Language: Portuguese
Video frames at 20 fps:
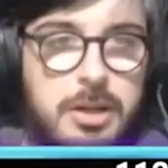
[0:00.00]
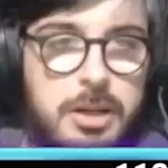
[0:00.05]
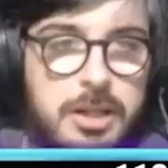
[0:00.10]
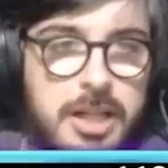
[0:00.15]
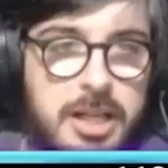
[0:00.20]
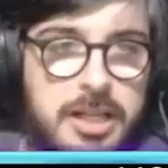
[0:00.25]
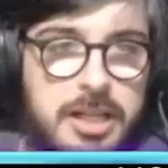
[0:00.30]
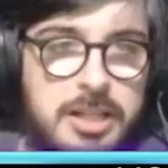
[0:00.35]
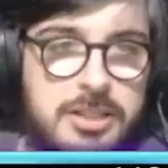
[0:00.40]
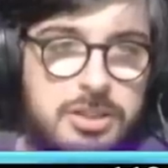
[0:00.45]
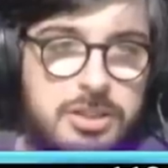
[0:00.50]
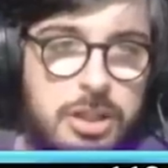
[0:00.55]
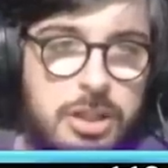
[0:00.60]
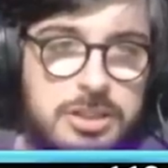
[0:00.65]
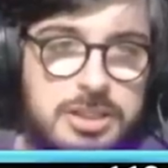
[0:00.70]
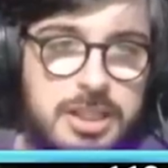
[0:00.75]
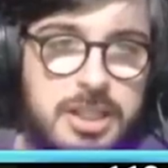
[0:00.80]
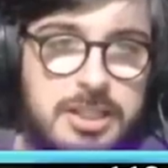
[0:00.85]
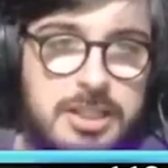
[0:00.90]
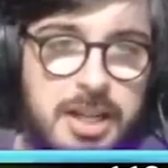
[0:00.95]
Ô, o que que é esse
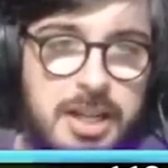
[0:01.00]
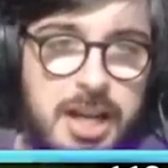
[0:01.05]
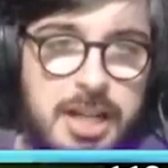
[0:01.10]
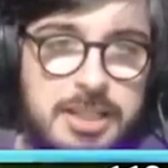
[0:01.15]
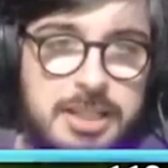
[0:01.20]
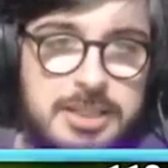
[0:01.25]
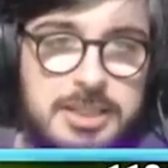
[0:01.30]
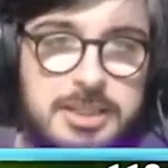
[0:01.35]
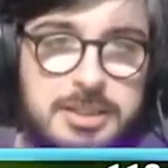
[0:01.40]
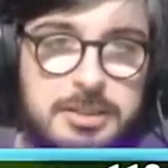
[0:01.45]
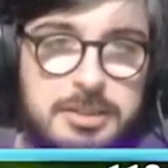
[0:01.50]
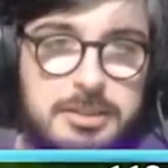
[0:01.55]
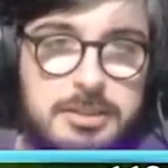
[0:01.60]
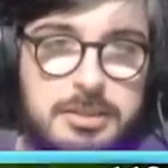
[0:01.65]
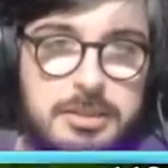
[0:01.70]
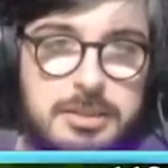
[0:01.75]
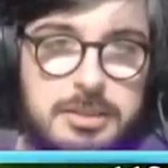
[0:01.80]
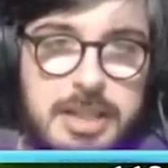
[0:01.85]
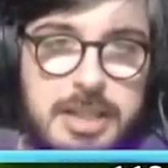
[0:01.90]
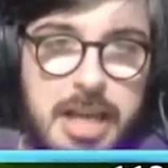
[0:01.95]
troço aqui atrás?
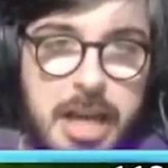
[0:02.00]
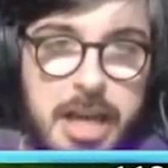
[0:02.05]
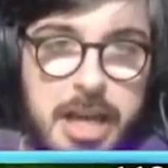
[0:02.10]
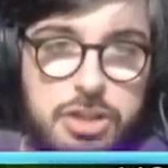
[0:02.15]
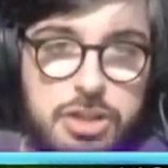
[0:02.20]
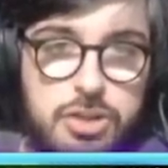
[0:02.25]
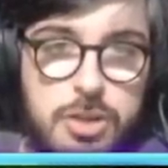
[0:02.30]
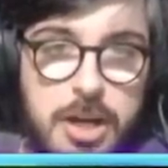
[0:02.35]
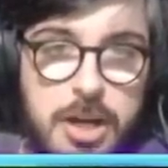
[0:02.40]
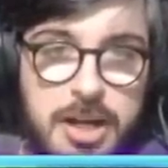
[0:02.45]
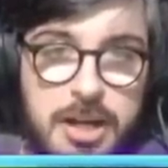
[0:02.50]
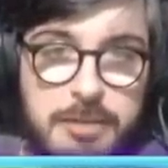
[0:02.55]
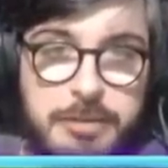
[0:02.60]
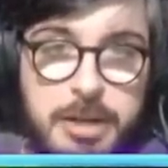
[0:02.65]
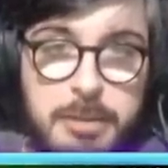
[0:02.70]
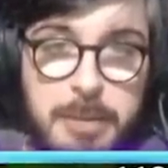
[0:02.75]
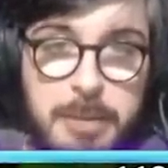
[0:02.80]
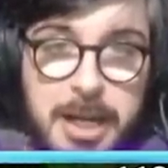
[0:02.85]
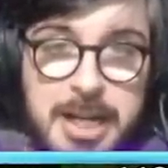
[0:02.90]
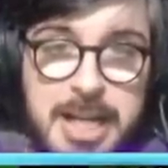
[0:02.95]
Que isso? É a
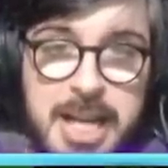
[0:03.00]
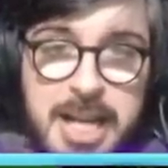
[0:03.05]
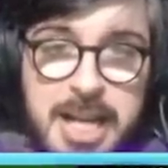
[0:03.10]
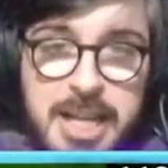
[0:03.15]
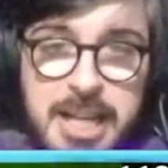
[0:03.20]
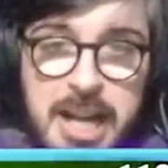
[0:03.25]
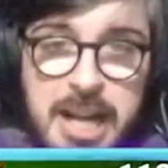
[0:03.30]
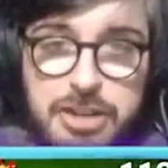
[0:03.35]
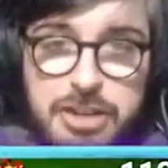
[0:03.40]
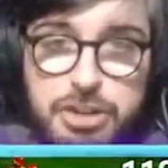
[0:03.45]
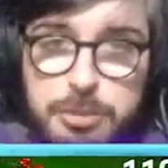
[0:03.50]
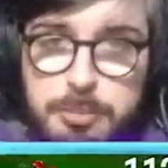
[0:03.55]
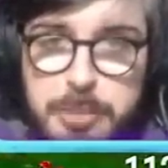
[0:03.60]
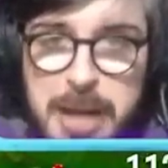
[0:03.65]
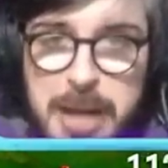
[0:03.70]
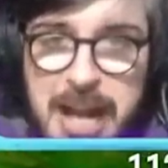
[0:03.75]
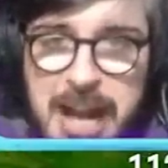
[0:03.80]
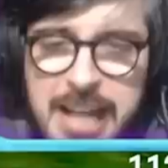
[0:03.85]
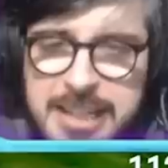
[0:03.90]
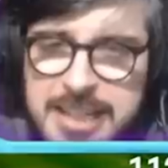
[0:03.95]
caveira maligna de
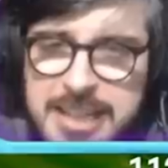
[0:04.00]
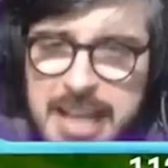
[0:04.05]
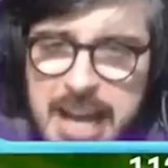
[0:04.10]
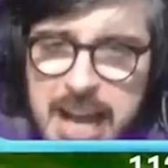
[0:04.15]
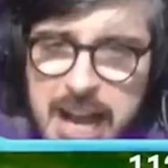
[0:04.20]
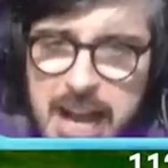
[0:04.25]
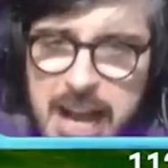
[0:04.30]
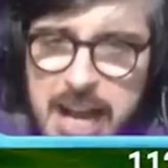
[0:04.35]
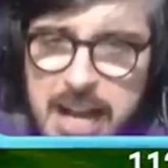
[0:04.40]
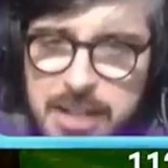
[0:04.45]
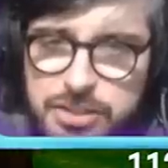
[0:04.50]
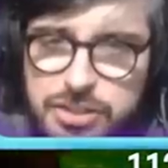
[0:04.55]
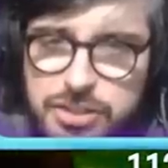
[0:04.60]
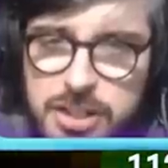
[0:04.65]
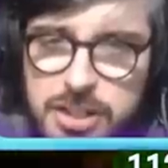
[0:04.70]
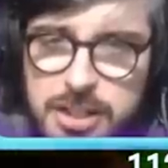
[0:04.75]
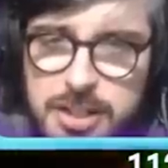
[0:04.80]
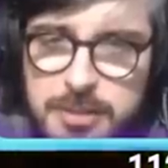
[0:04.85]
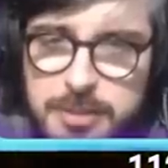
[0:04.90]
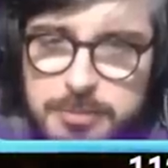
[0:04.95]
prata!
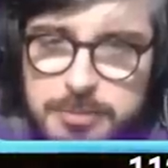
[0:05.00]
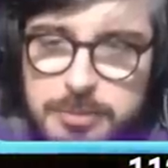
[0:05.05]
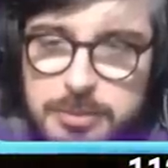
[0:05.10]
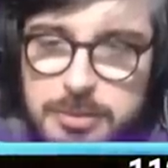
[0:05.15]
De...